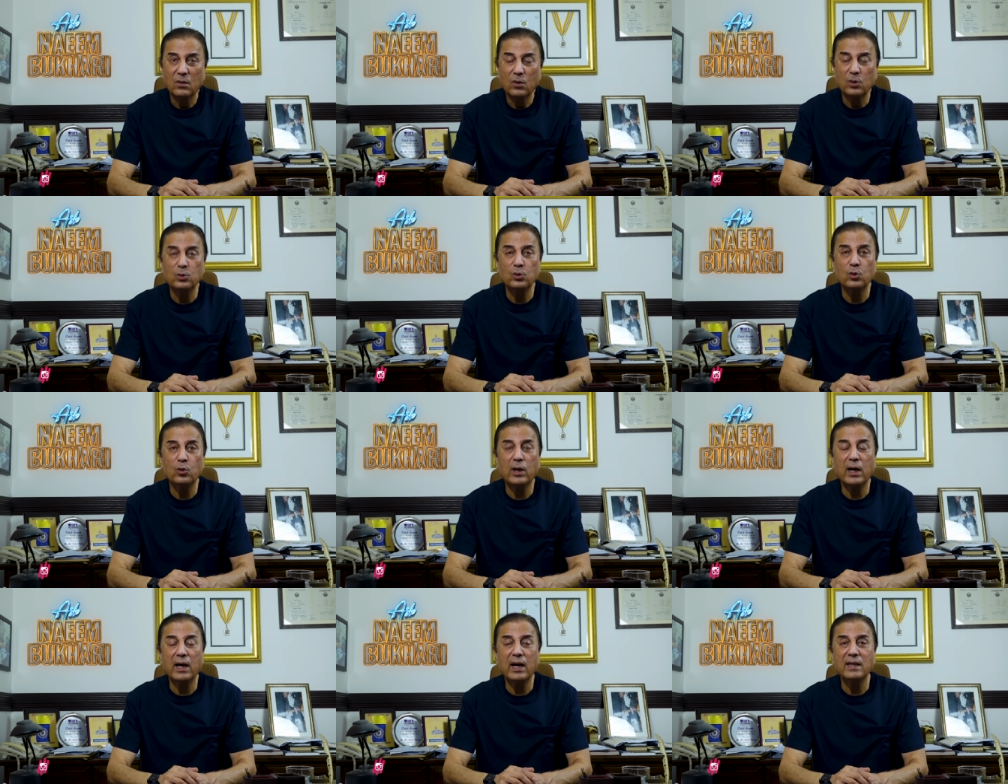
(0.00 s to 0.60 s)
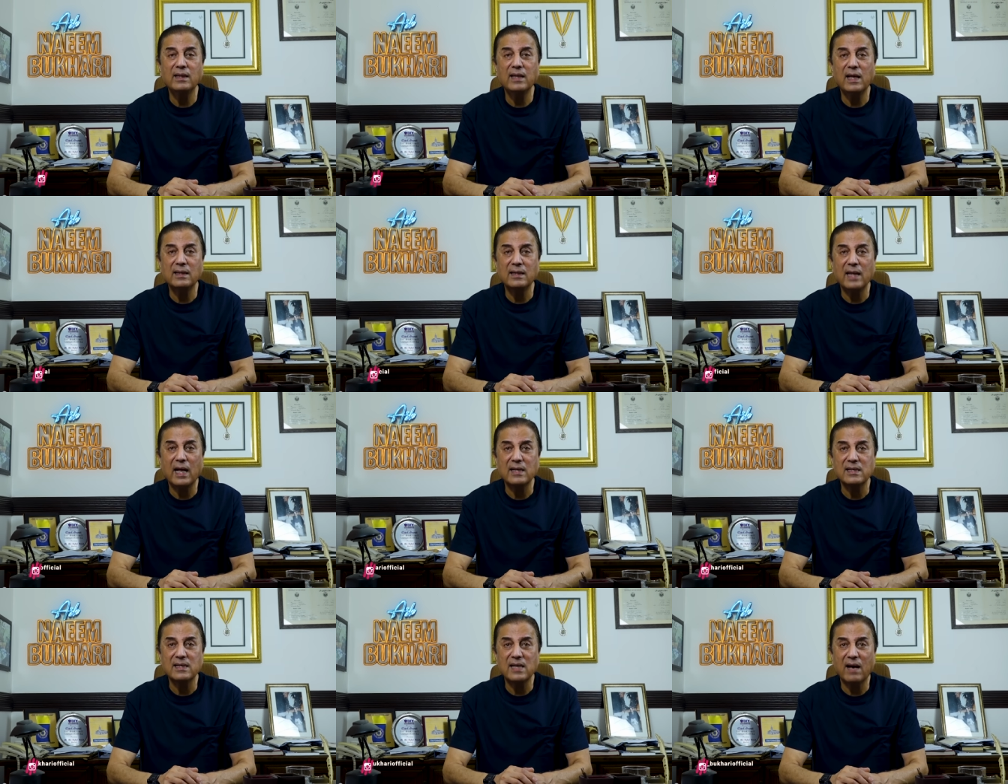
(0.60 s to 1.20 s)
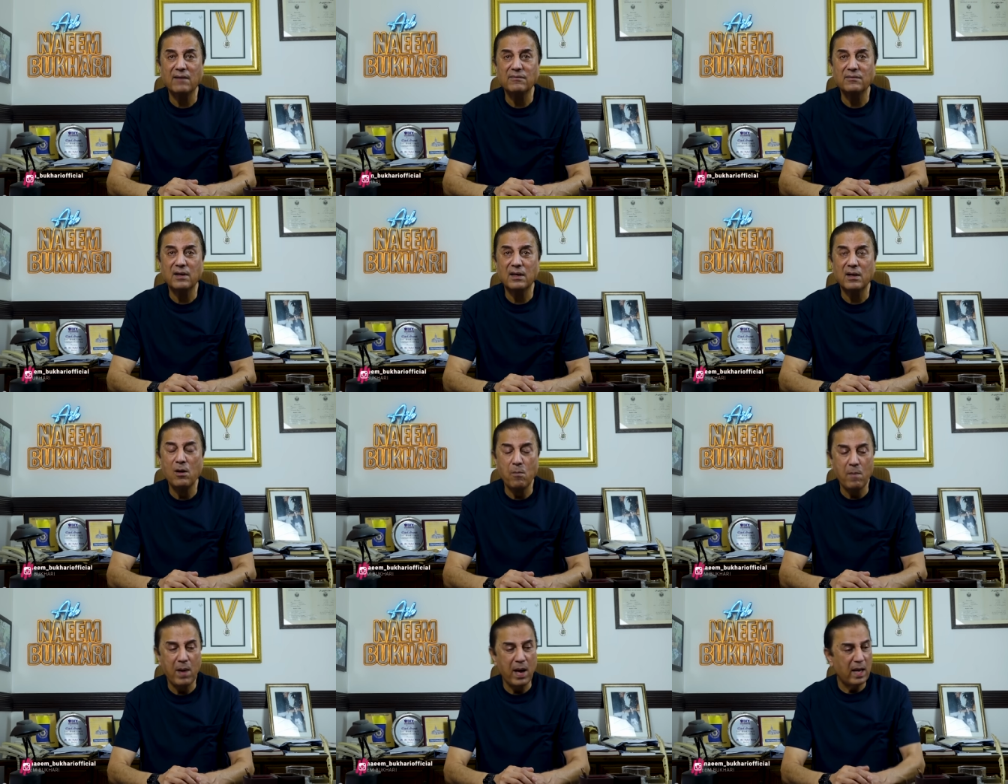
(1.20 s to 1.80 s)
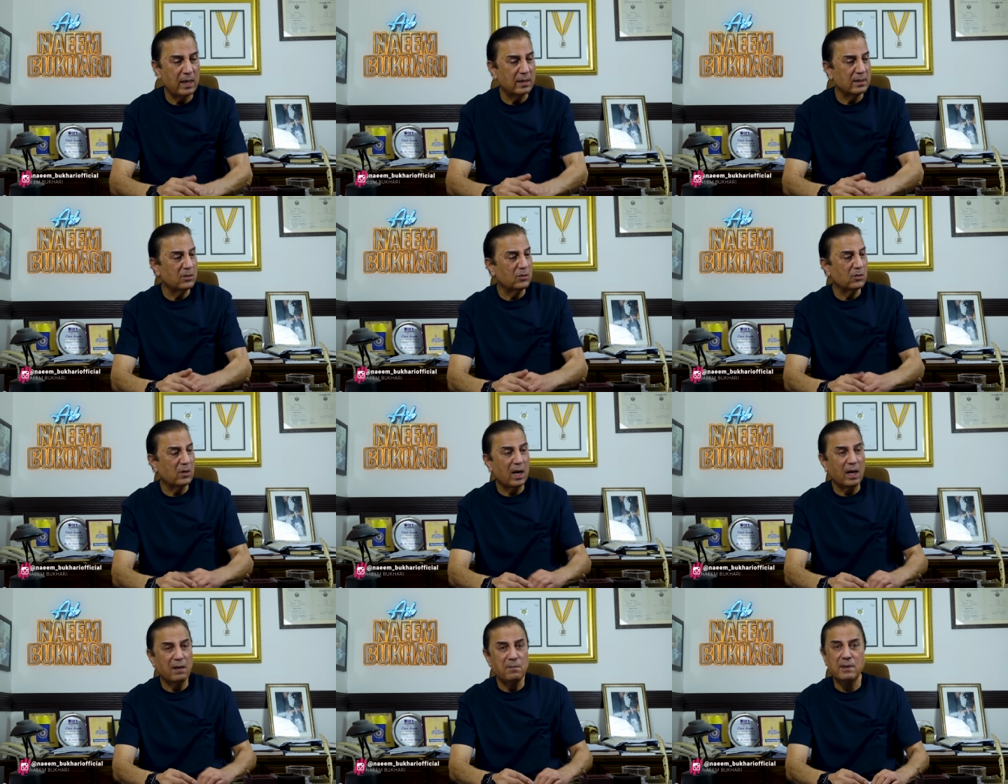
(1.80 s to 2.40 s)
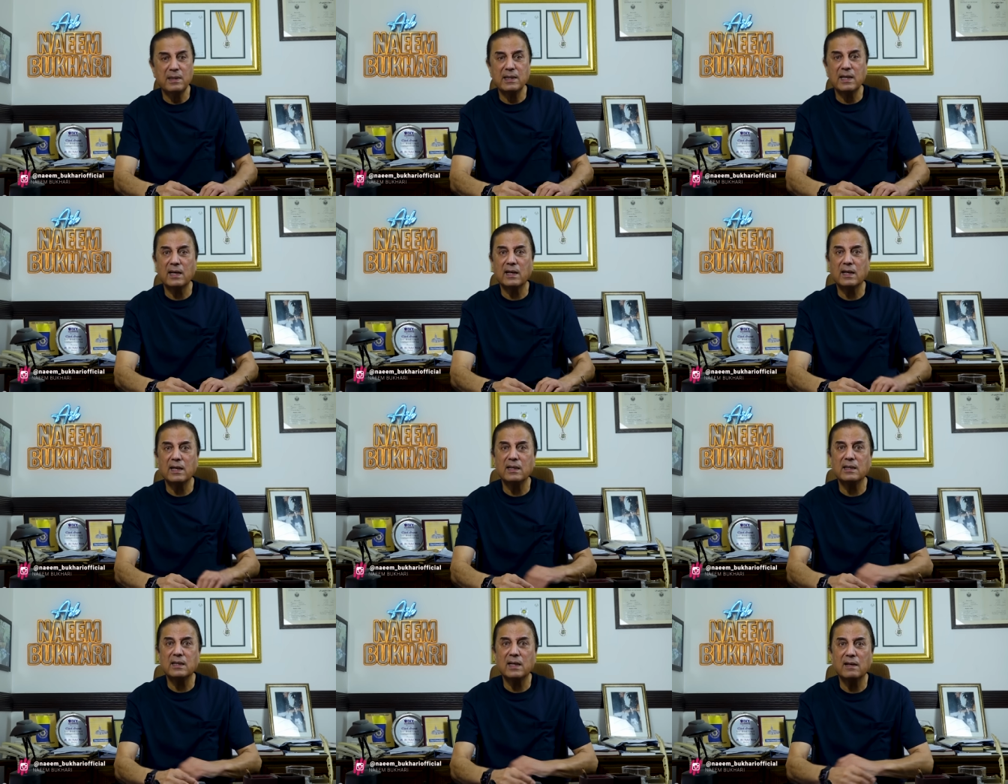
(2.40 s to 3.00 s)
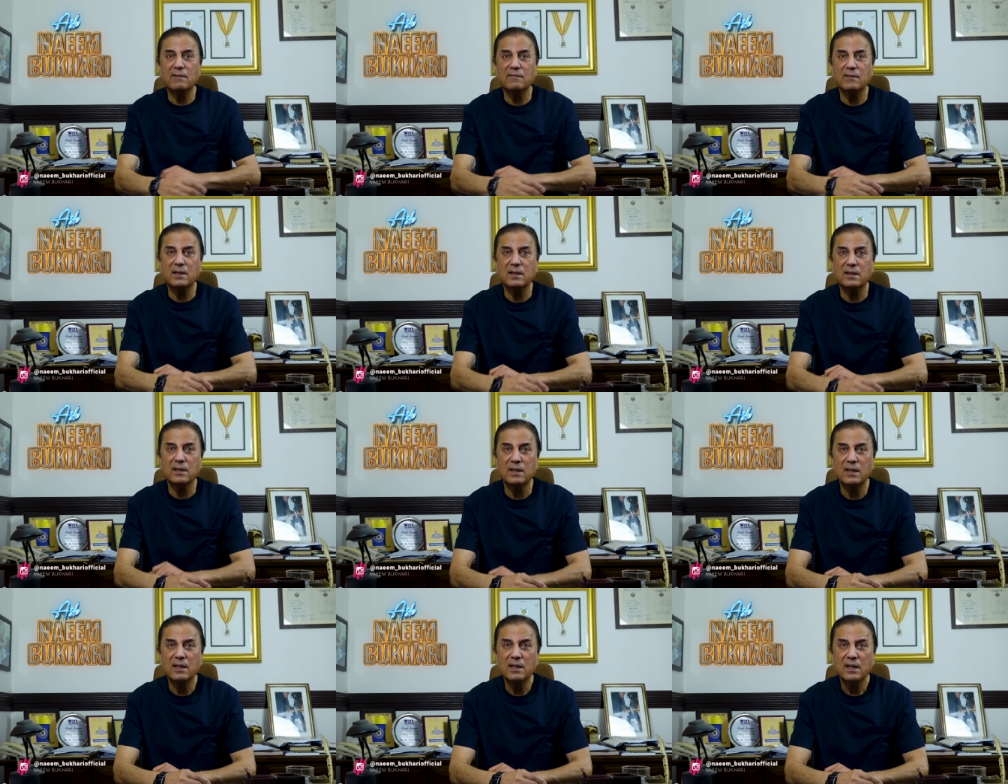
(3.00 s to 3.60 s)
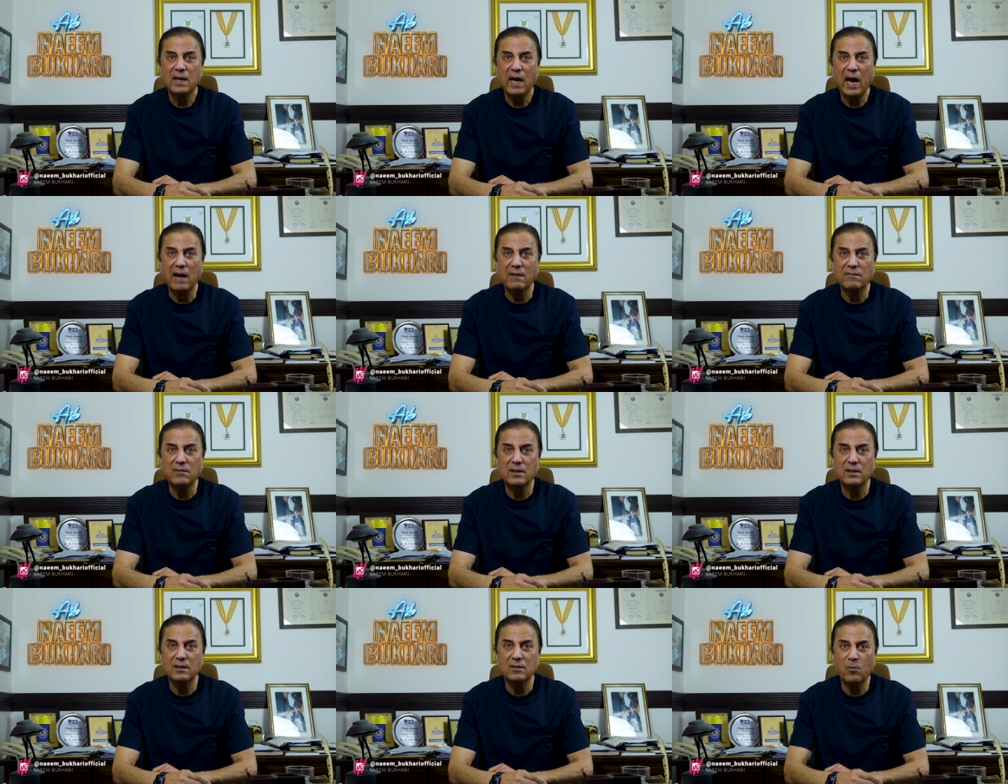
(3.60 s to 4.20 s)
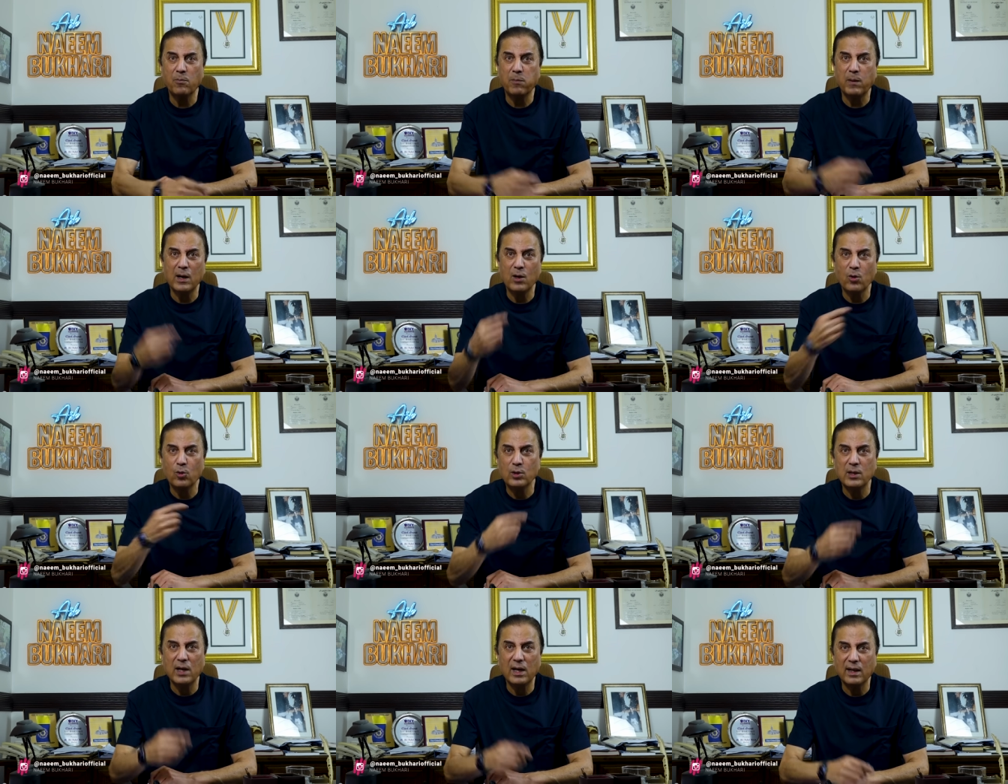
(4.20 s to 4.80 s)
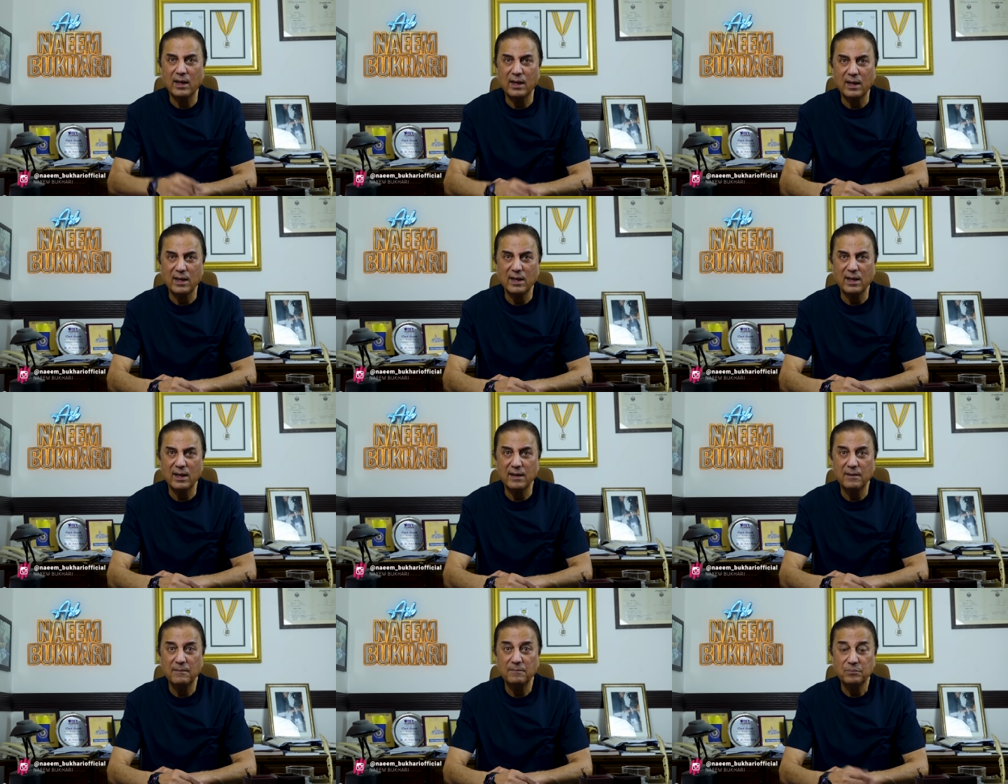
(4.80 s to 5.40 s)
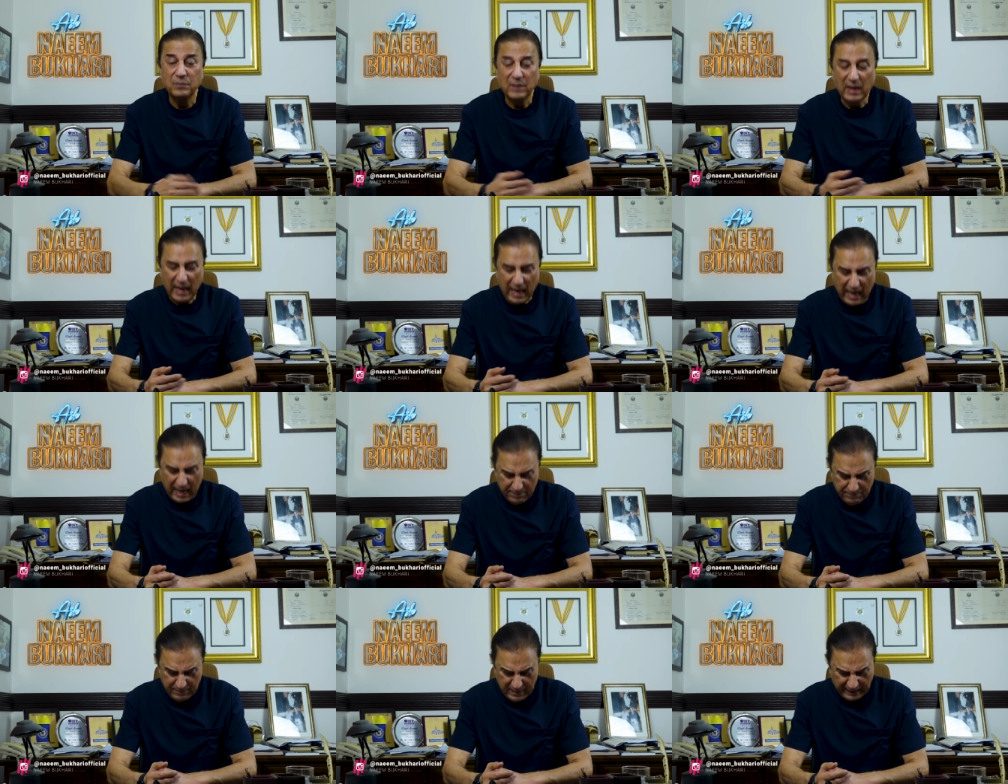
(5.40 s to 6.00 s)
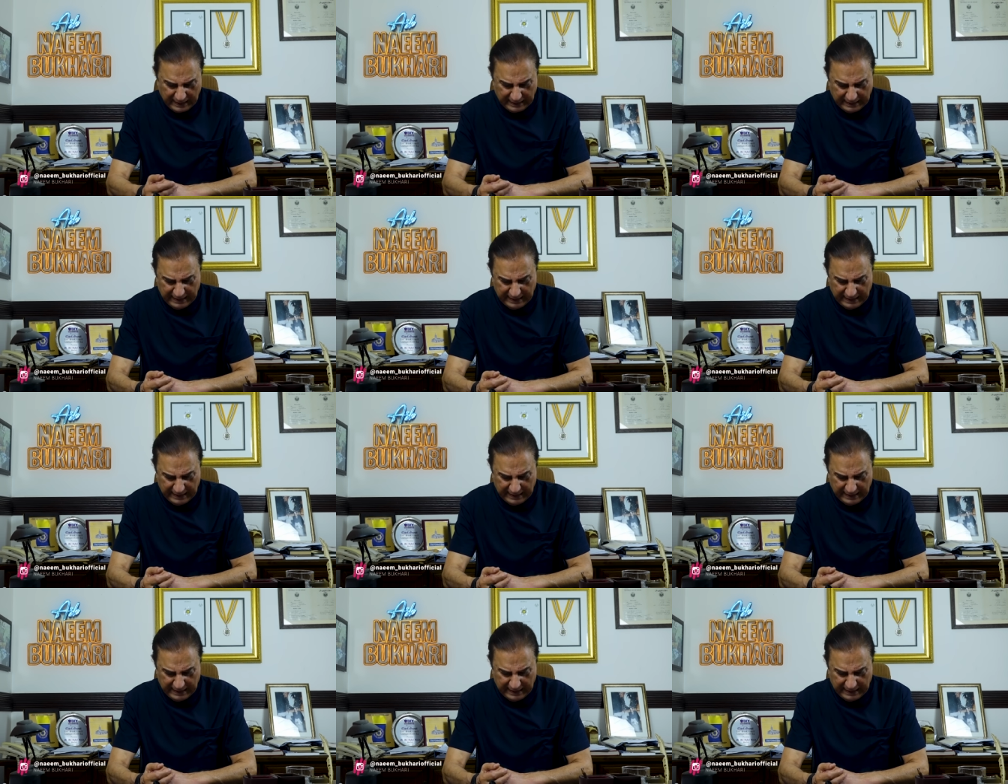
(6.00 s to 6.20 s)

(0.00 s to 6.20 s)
तो साफ ಕೇಳತ್ತೆ मैं जी कल मैं देखी टेलीविजन की एडवर्टाइज बड़े उदल कर हम